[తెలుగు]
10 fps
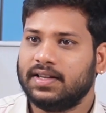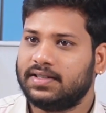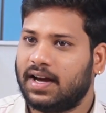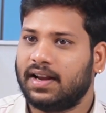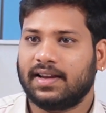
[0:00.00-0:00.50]

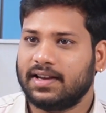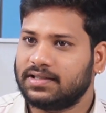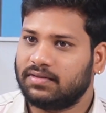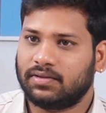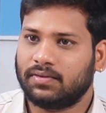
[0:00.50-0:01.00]
చాలా
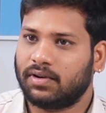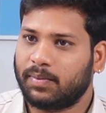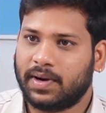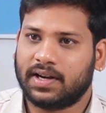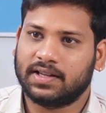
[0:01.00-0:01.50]
కేసుల వరకు కూడా
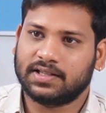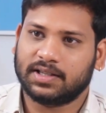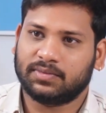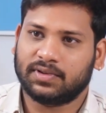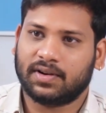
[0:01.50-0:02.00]
పెట్టిందని
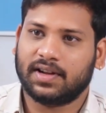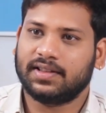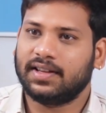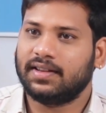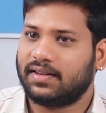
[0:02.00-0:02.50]
చెప్తున్నారు
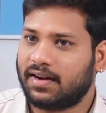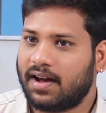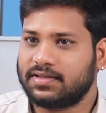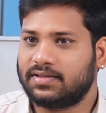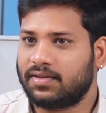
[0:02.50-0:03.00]
అయితే
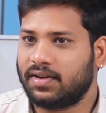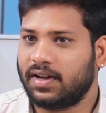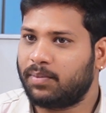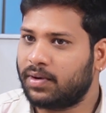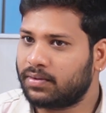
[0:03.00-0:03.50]
రాజ్ తరుణ్
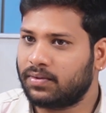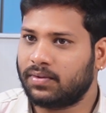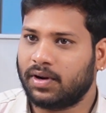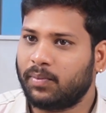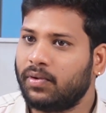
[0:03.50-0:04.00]
ఇప్పటివరకు
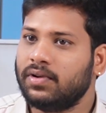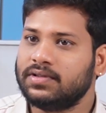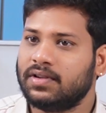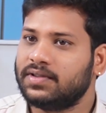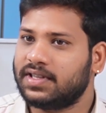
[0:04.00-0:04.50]
కూడా
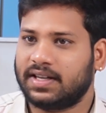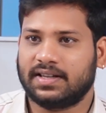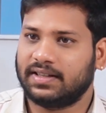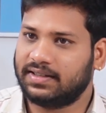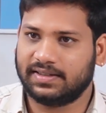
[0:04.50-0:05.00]
పోలీసులు
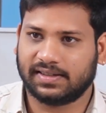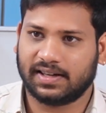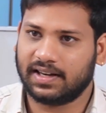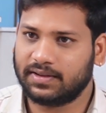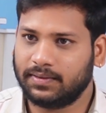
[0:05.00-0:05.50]
విచారణకు
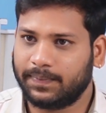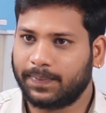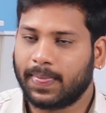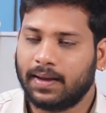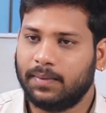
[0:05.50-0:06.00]
తీసుకురాలేదు
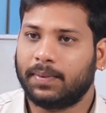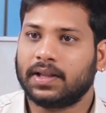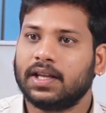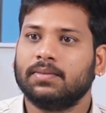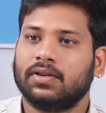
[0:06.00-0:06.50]
ఈ
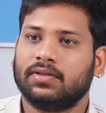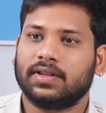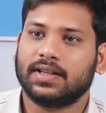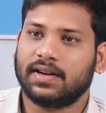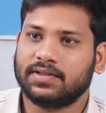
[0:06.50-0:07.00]
పద్దెనిమిదవ
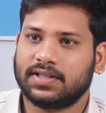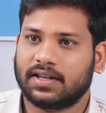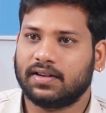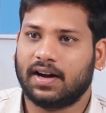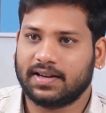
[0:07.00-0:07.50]
తేదీన
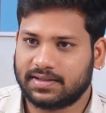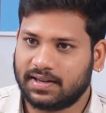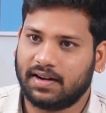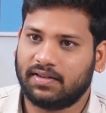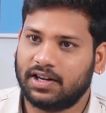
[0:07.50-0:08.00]
విచారణకు
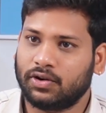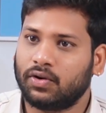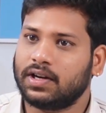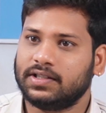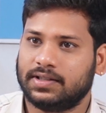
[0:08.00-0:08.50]
హాజరు కావాలని
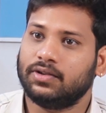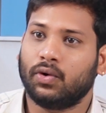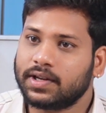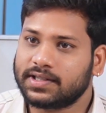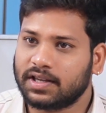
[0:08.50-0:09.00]
నోటీస్
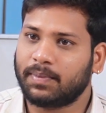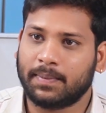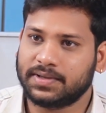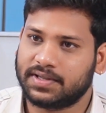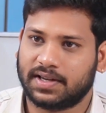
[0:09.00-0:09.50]
నోటీసులు
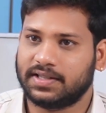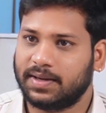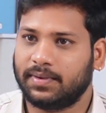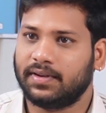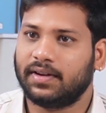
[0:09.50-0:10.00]
పంపించారని
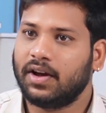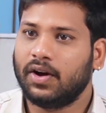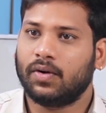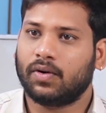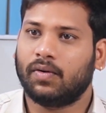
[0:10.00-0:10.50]
చెప్పి
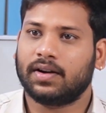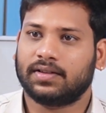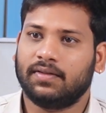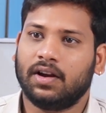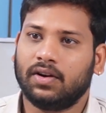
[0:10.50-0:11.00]
ఒక
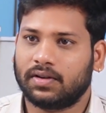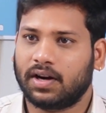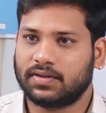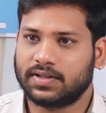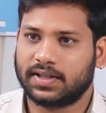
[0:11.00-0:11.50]
వార్త వెళ్ళిలోకి
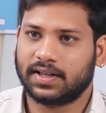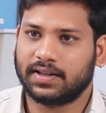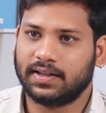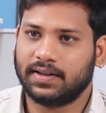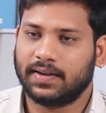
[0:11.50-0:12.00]
రావడం
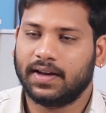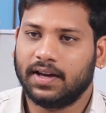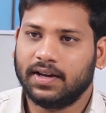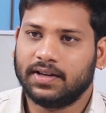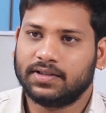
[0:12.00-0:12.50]
జరిగింది
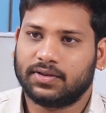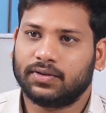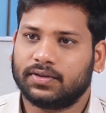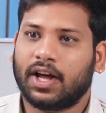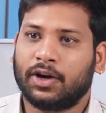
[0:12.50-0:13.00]
సో
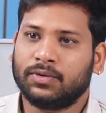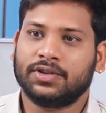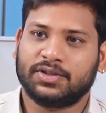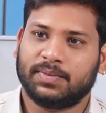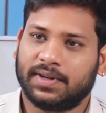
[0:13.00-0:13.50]
దాని
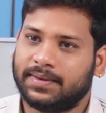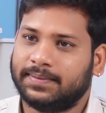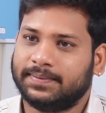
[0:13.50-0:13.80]
గురించి మీరు